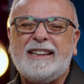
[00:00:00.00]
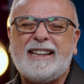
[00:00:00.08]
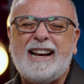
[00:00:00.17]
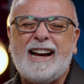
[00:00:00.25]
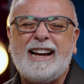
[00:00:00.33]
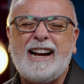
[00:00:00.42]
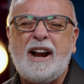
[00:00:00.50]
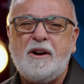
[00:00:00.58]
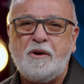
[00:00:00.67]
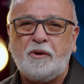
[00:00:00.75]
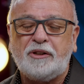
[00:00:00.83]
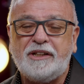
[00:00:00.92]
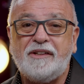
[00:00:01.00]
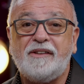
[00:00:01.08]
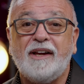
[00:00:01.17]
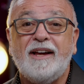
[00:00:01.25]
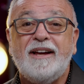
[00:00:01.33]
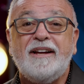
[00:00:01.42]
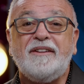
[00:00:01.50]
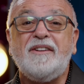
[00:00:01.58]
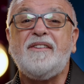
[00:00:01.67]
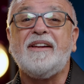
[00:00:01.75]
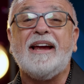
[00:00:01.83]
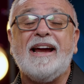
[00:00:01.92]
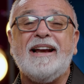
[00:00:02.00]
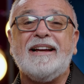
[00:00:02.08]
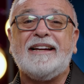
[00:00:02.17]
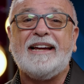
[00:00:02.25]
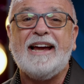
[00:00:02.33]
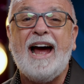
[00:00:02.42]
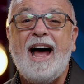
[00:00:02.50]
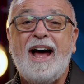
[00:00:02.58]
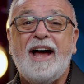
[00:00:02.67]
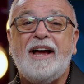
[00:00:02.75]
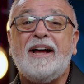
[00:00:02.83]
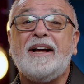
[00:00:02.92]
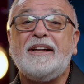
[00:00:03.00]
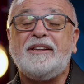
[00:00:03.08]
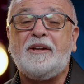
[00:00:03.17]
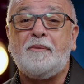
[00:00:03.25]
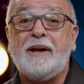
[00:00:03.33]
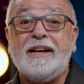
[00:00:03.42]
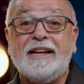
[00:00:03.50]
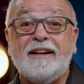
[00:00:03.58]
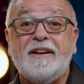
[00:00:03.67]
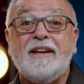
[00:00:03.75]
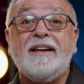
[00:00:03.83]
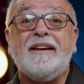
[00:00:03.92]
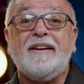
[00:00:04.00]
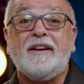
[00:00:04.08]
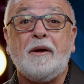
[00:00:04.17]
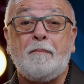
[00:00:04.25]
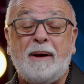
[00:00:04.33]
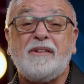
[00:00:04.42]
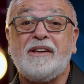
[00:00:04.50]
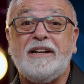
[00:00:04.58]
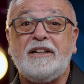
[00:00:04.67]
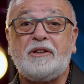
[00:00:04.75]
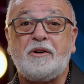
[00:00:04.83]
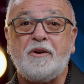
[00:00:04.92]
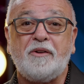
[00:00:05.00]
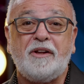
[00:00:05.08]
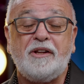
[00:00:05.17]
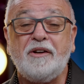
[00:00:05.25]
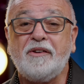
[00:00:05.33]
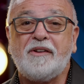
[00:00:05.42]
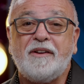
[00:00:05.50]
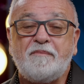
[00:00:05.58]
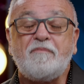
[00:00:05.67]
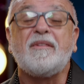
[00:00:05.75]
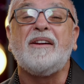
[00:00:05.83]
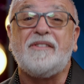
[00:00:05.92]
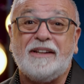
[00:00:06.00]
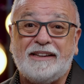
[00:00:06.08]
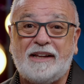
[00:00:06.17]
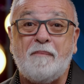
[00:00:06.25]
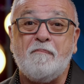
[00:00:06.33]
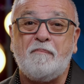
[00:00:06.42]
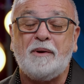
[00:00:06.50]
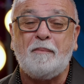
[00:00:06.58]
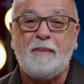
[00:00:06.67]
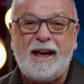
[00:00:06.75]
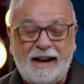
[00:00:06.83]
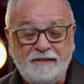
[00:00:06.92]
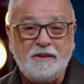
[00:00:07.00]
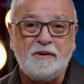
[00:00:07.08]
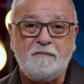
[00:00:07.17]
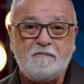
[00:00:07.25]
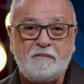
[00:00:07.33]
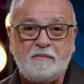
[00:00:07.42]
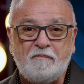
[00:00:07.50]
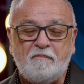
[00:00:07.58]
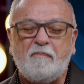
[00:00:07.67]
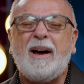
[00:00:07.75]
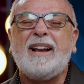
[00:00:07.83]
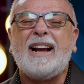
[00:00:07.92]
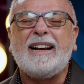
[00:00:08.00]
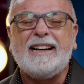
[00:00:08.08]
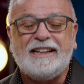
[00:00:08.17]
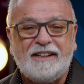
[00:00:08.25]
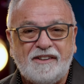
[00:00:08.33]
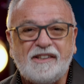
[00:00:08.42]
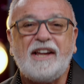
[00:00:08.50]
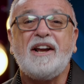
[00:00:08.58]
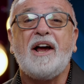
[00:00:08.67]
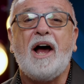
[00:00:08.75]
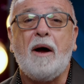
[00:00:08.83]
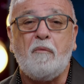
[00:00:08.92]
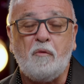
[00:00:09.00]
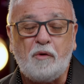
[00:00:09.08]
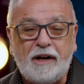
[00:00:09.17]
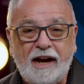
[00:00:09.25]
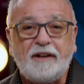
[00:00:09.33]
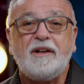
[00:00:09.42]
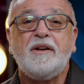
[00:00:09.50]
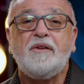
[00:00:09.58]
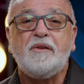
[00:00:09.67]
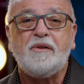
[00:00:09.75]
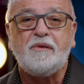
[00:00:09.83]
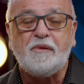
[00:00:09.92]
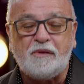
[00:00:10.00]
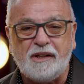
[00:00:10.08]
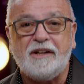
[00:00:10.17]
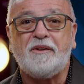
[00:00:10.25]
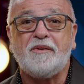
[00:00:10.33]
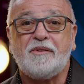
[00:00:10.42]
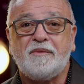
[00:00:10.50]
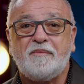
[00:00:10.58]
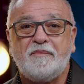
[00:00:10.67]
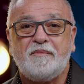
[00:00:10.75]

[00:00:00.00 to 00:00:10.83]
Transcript: está la gran noticia, dice el que ha de venir. ¿Qué pasa en el trono de Dios? Se están preparando para regresar a buscar sus hijos.